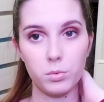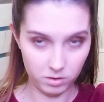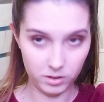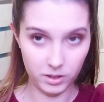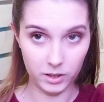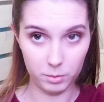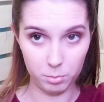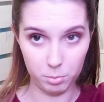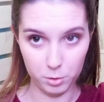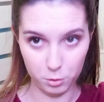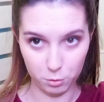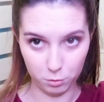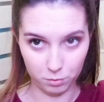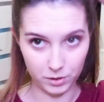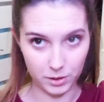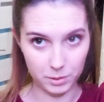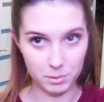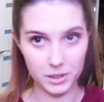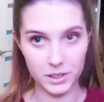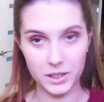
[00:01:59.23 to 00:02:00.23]
Так пишут в
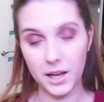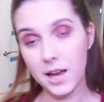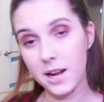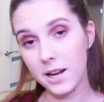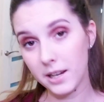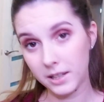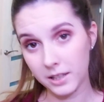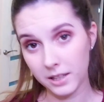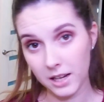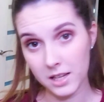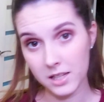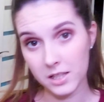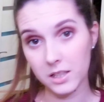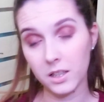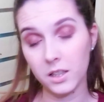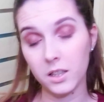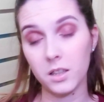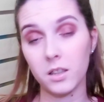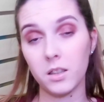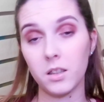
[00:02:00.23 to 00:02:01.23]
комментариях
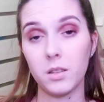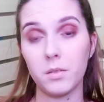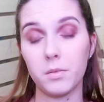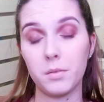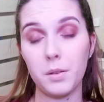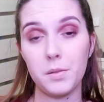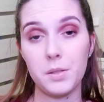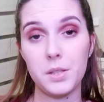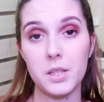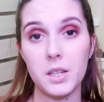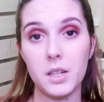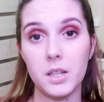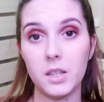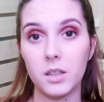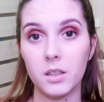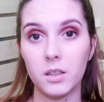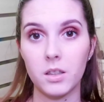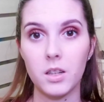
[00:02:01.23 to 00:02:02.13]
разных, э, во всех